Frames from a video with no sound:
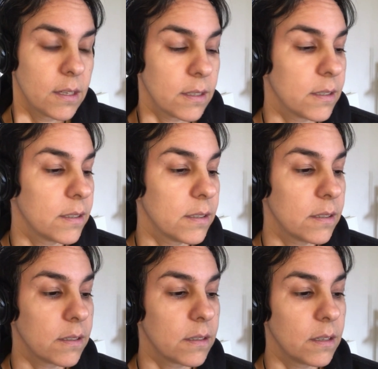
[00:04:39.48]

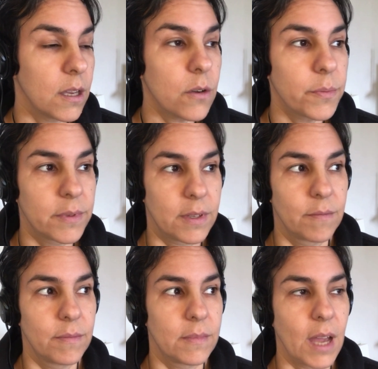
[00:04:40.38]
Uh, eu
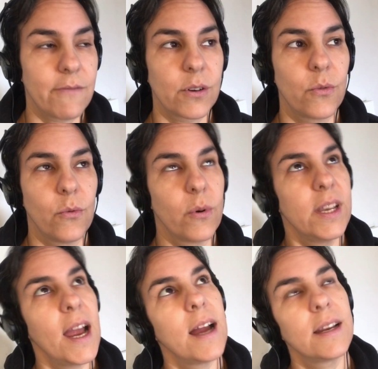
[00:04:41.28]
estava com um
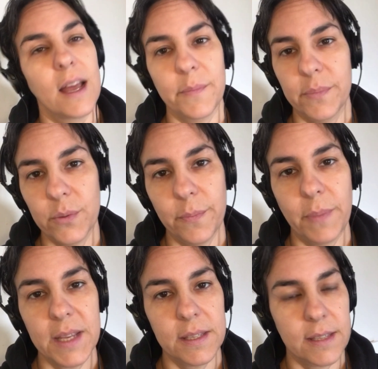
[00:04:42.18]
olhar lá para o
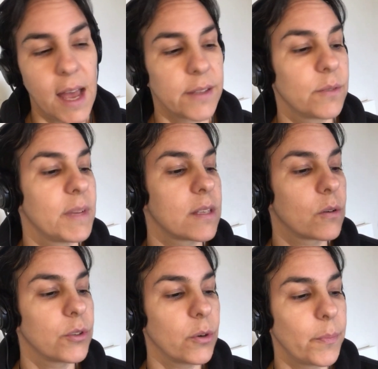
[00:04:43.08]
passado, mas
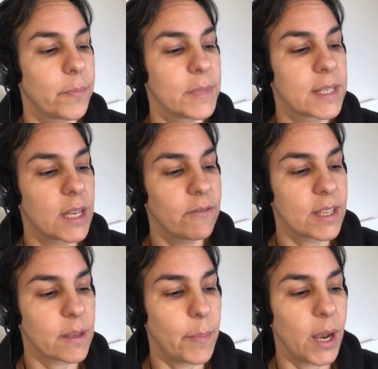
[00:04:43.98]
quando eu escrevi
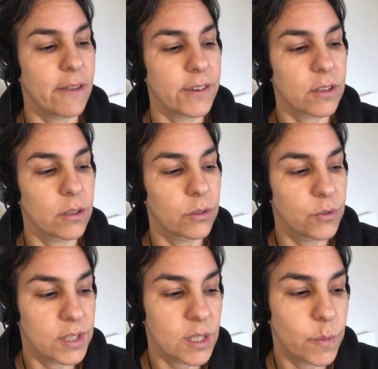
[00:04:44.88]
essa palavra
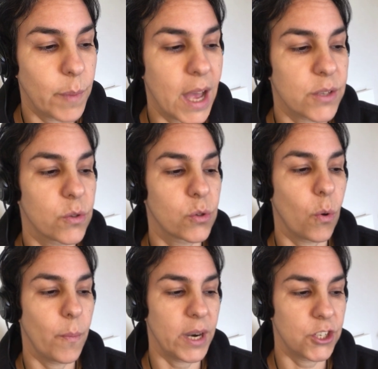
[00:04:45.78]
dos espaços
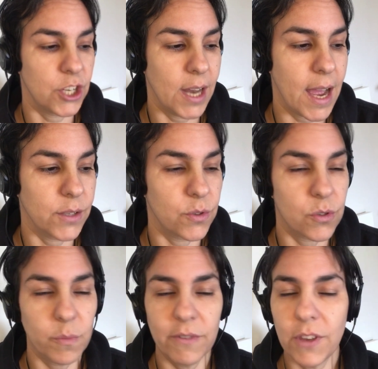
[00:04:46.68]
compartilhados,
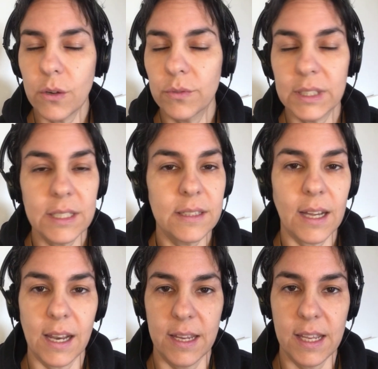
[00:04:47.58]
isso me veio com tanta
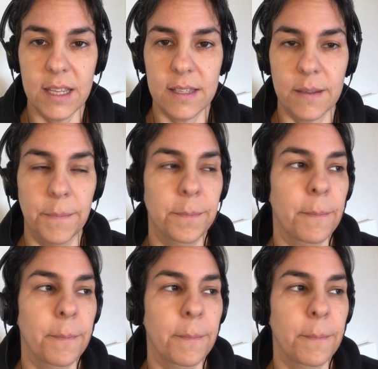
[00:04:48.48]
clareza,